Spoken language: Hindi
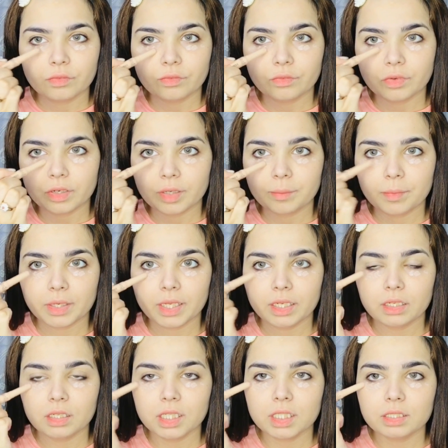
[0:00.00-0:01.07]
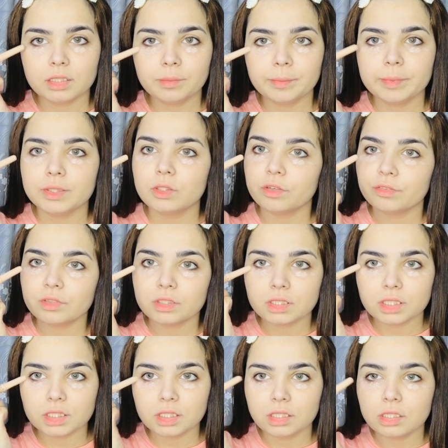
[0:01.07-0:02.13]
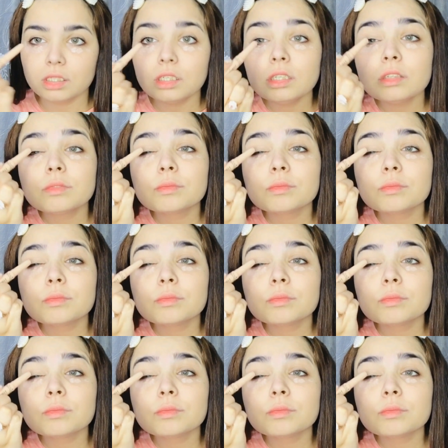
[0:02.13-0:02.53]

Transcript: वी आर अप्लाइंग लिटिल बिट ऑफ कंसीलर